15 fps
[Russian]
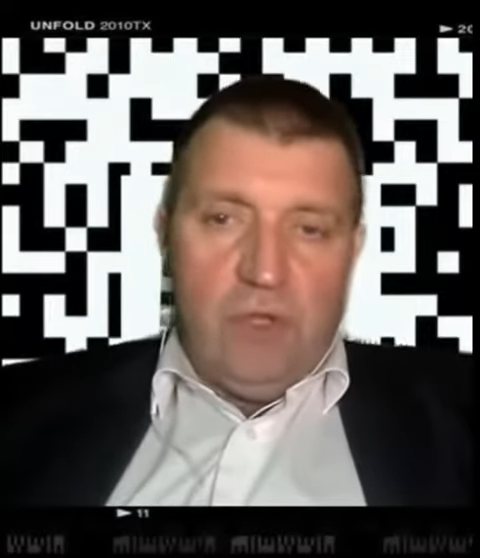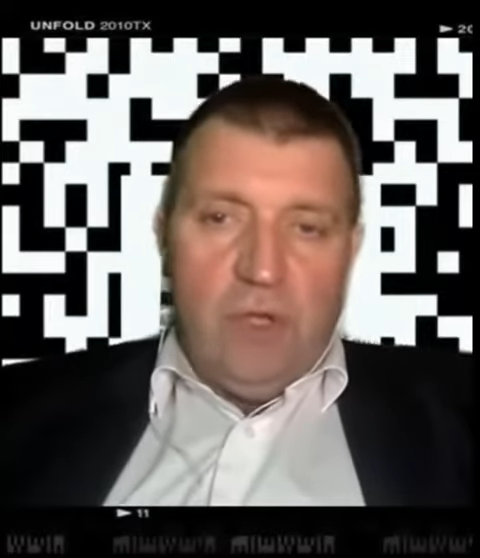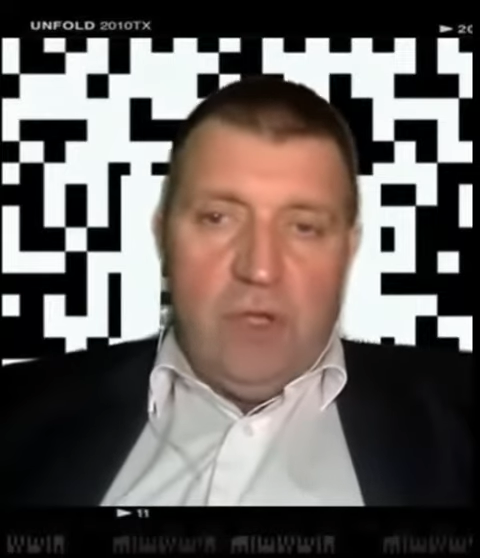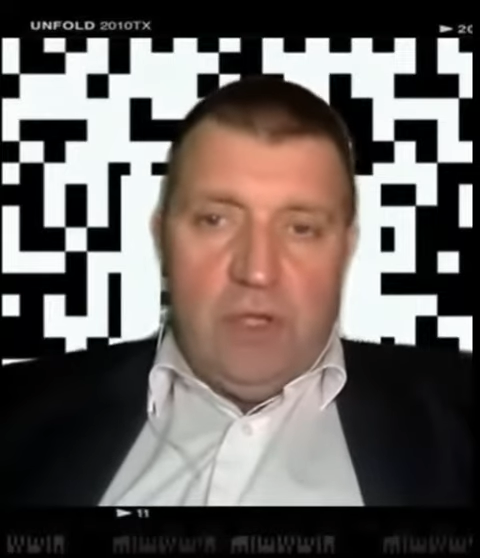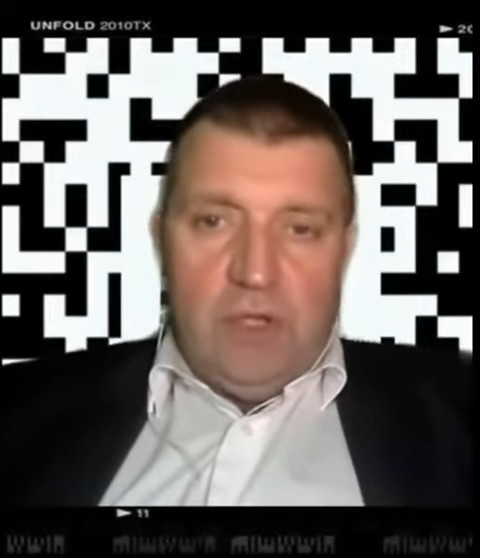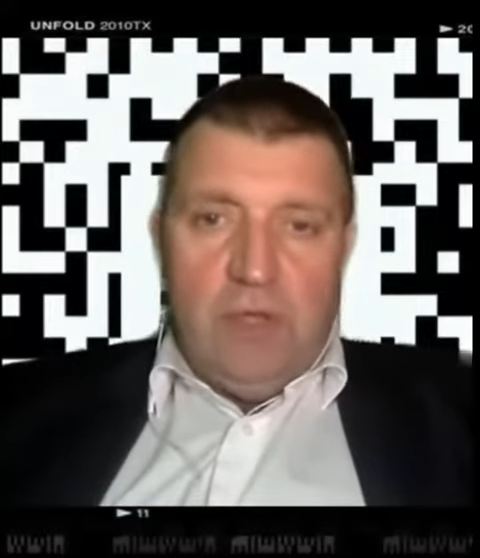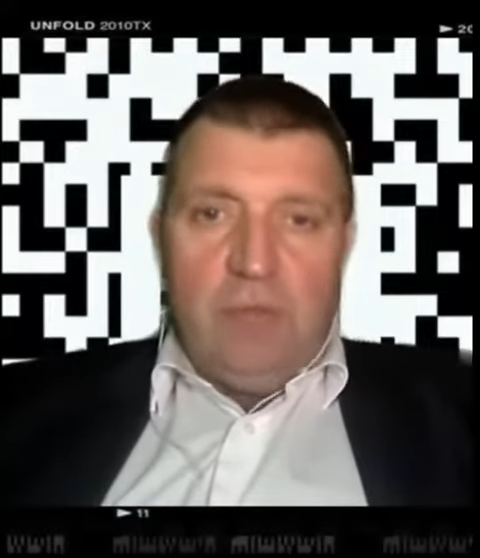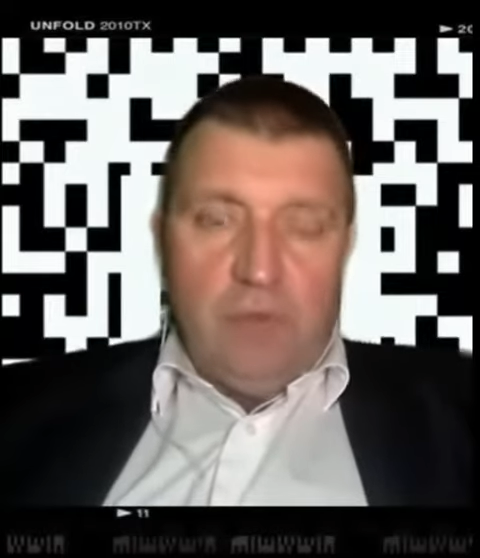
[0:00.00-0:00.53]

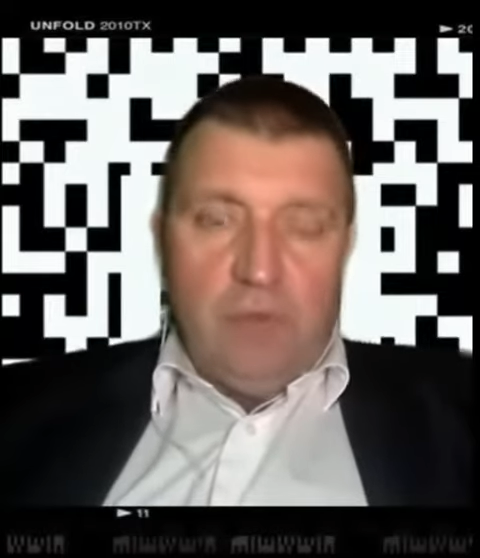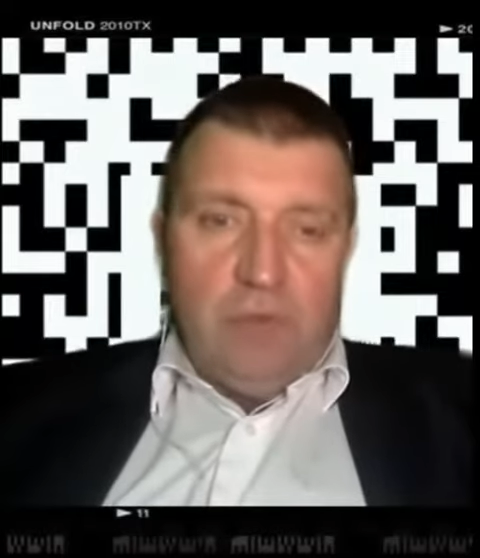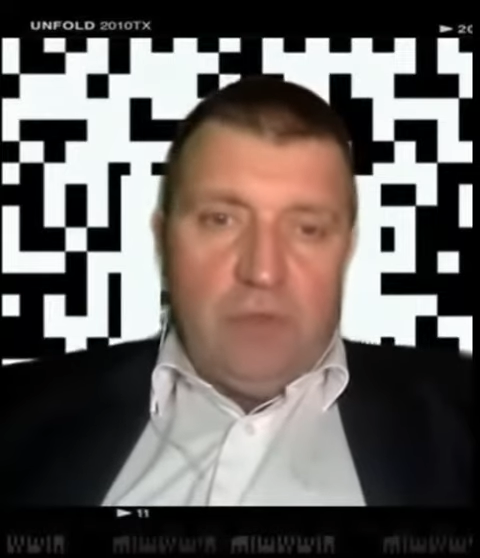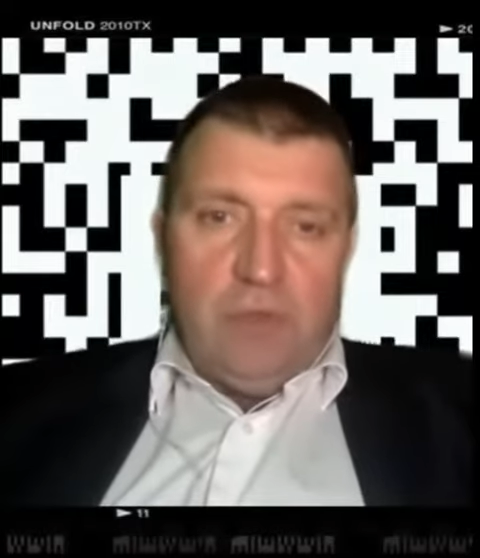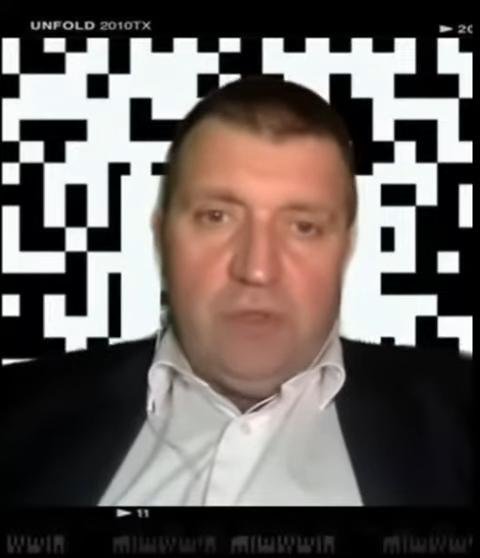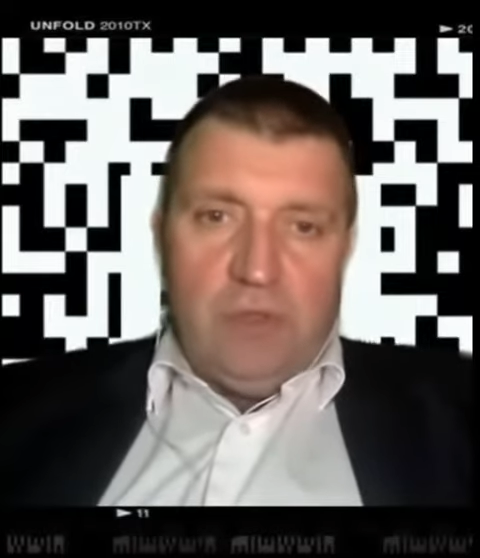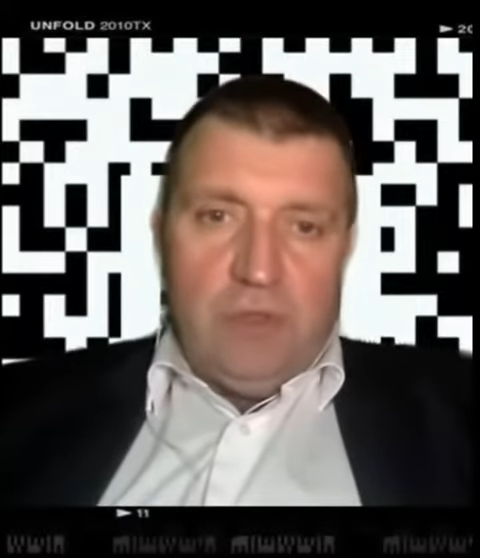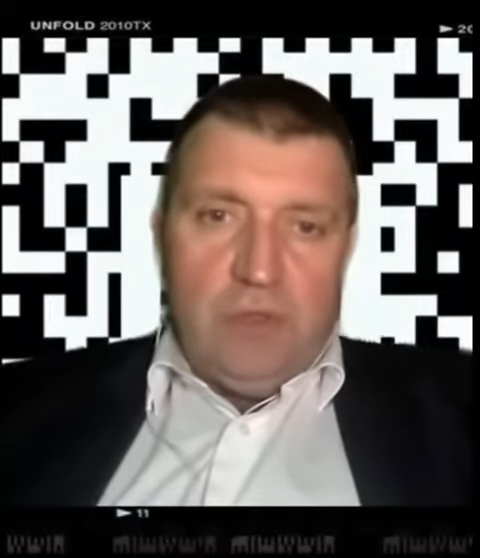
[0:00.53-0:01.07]
там будет
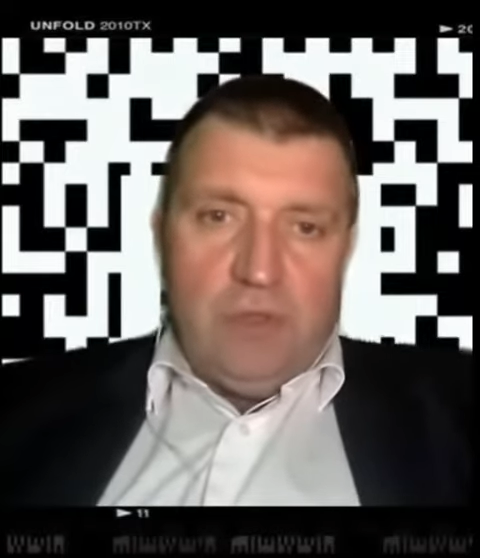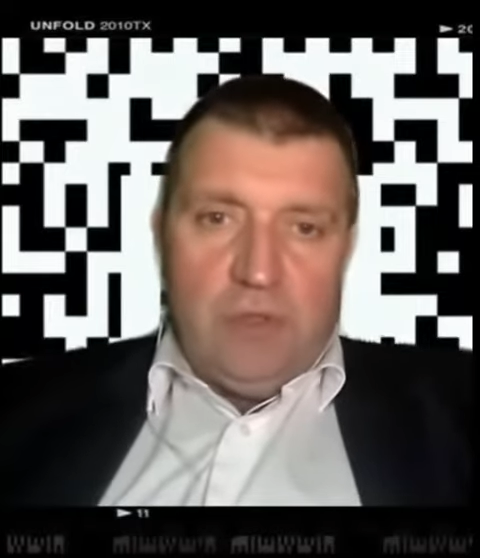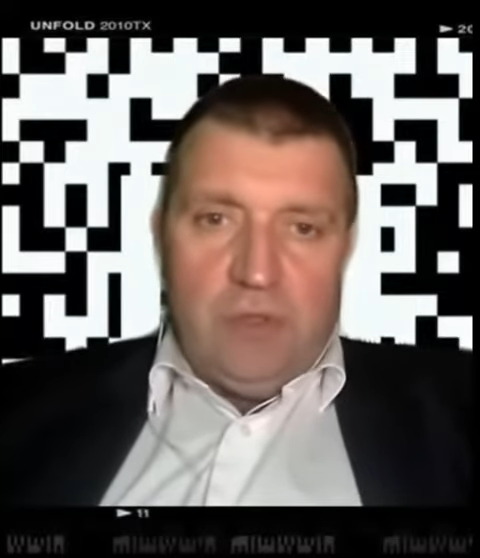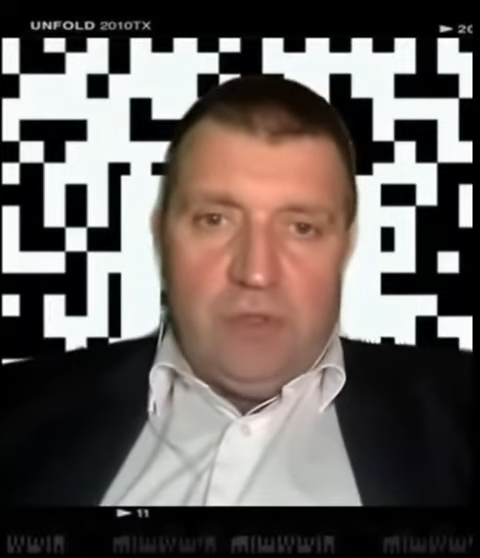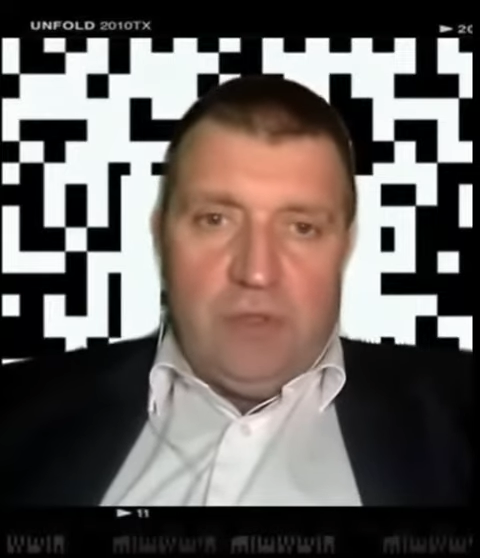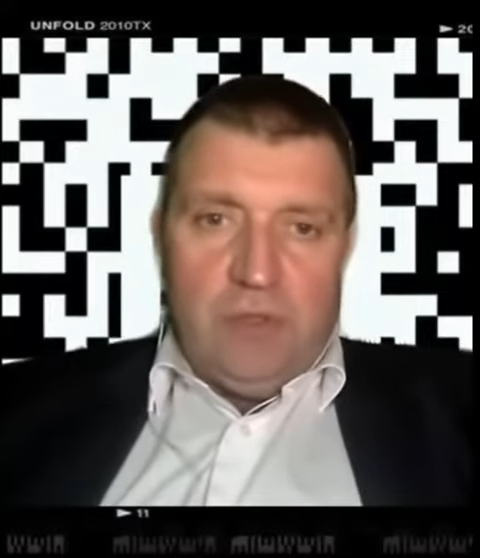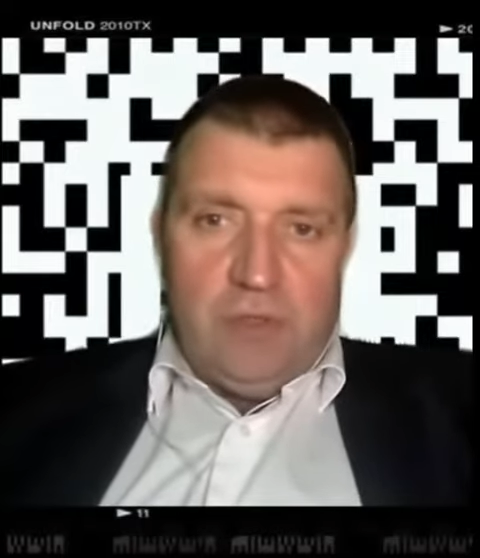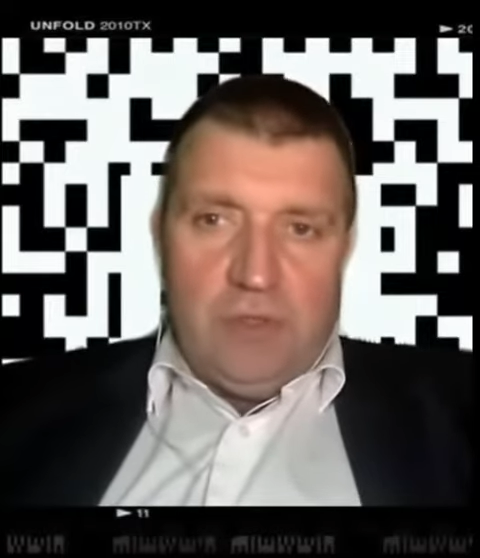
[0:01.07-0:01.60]
э,
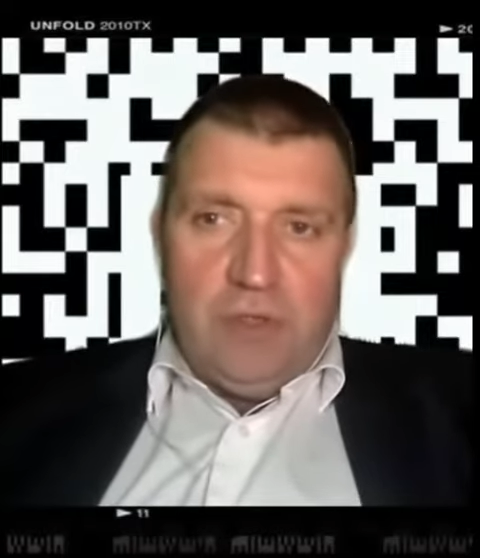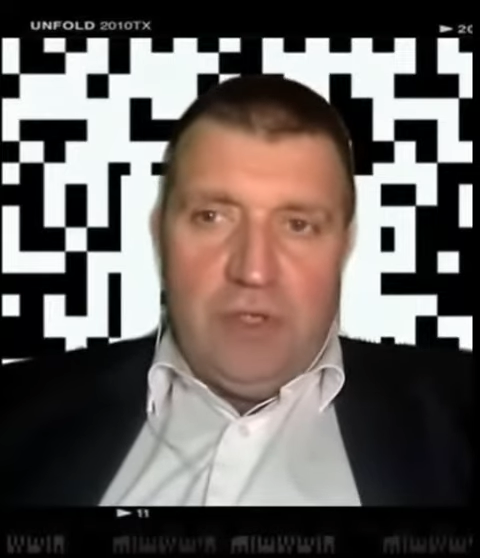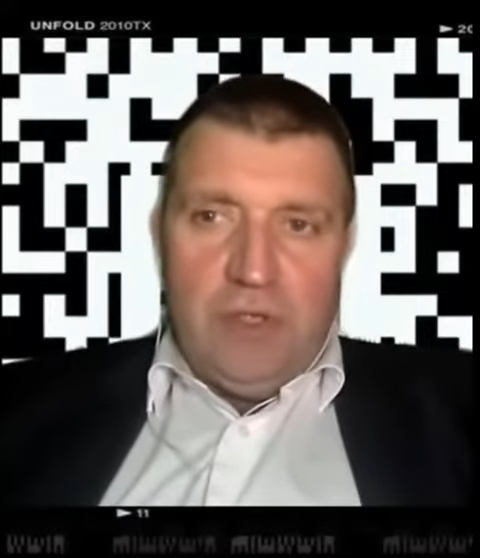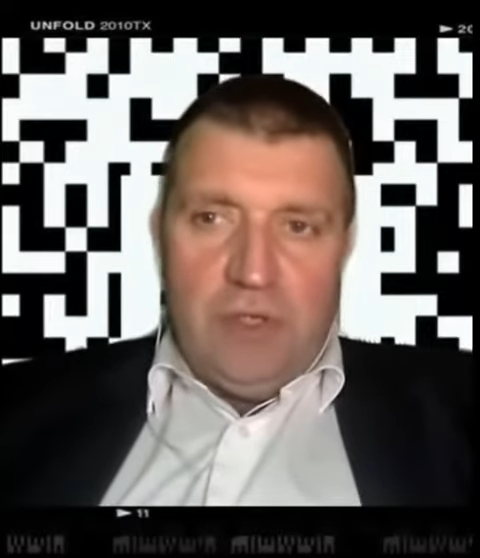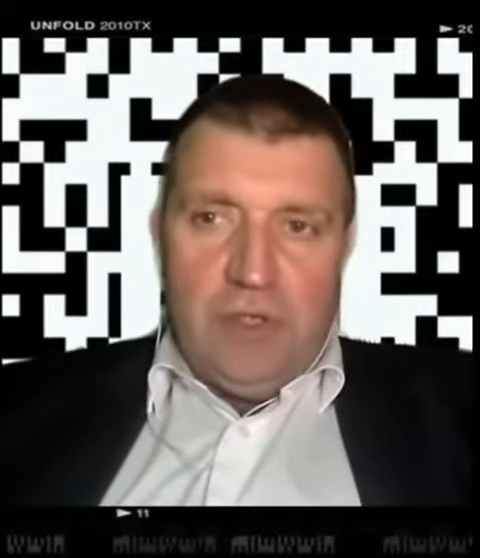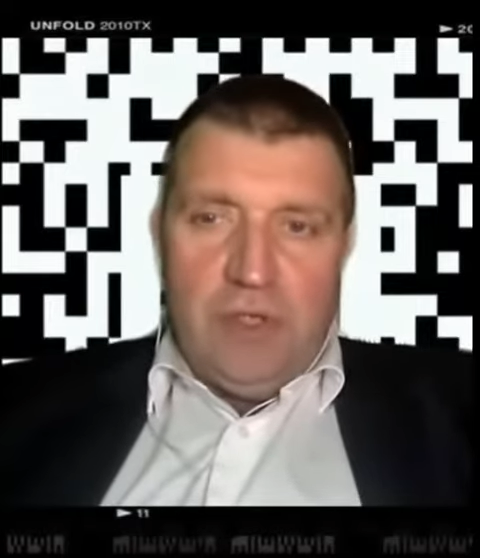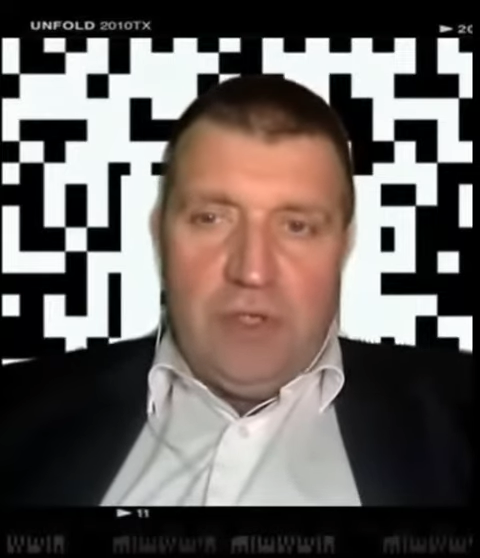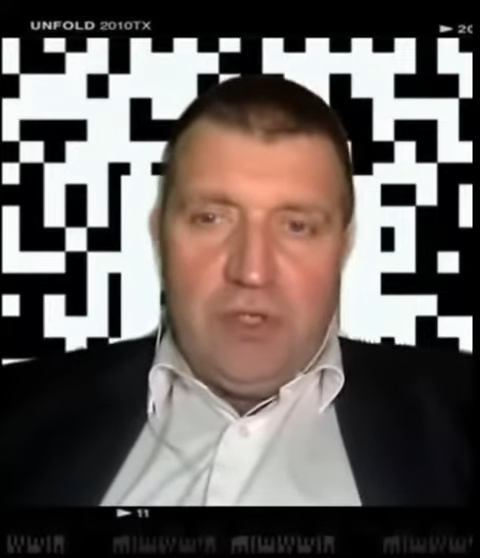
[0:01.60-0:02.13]

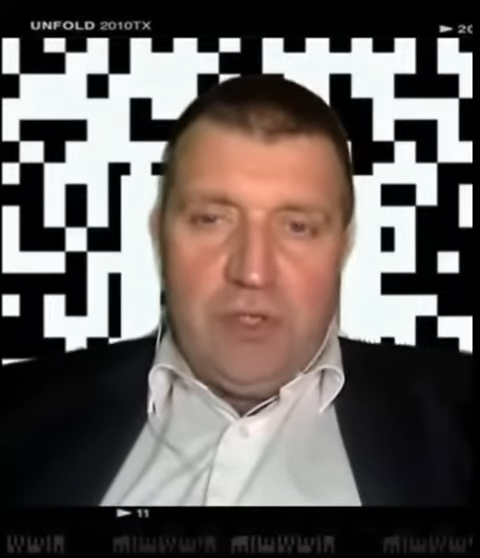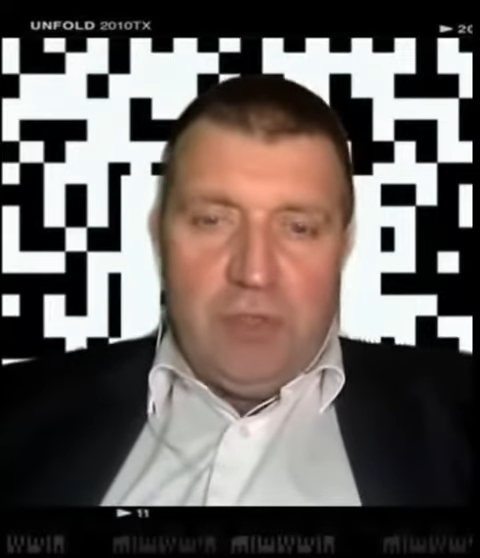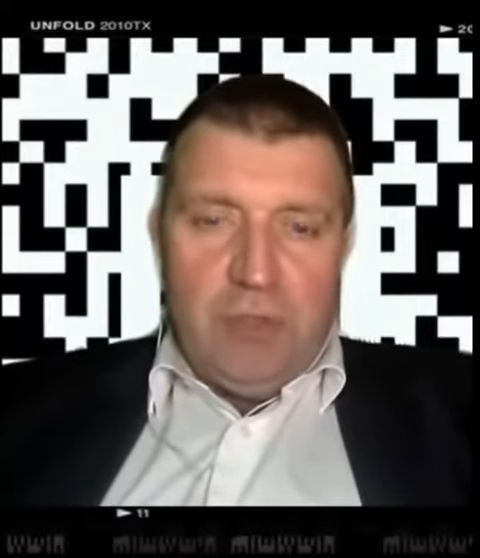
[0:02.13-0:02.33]
режим,